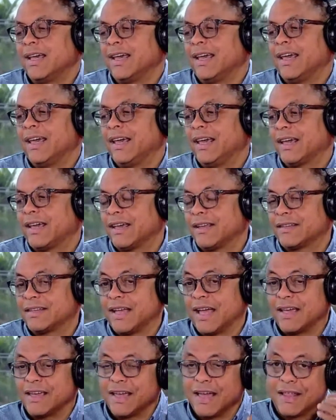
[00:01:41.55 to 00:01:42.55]
Eh, que
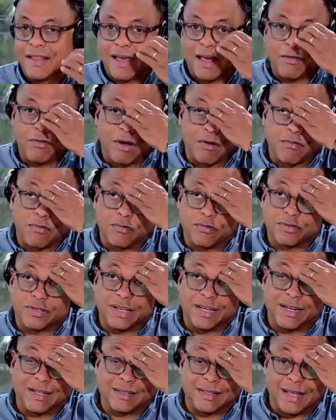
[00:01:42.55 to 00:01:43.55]
se haya dado a
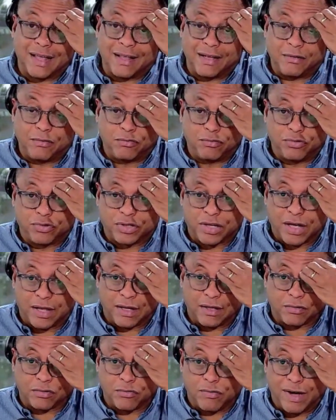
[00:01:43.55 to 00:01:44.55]
conocer esta denuncia
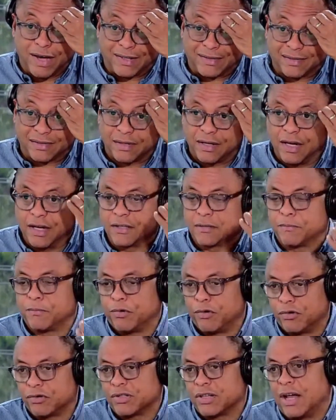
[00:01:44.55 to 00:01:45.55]
de su ex
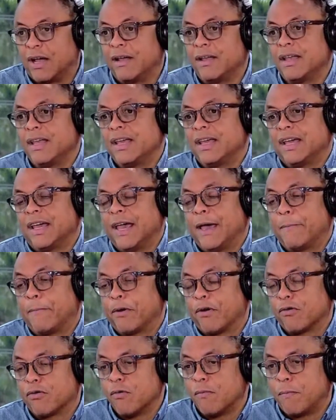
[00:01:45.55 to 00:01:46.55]
esposa es
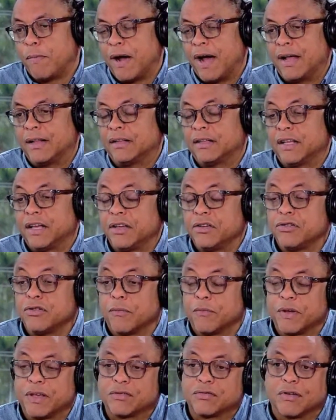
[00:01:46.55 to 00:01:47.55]
preocupante y
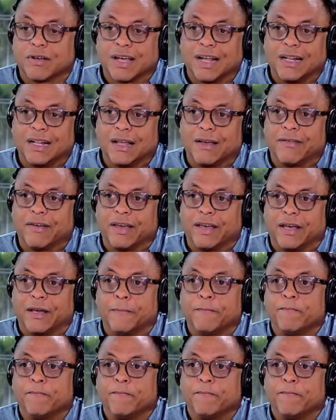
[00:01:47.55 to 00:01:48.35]
yo pienso que él debe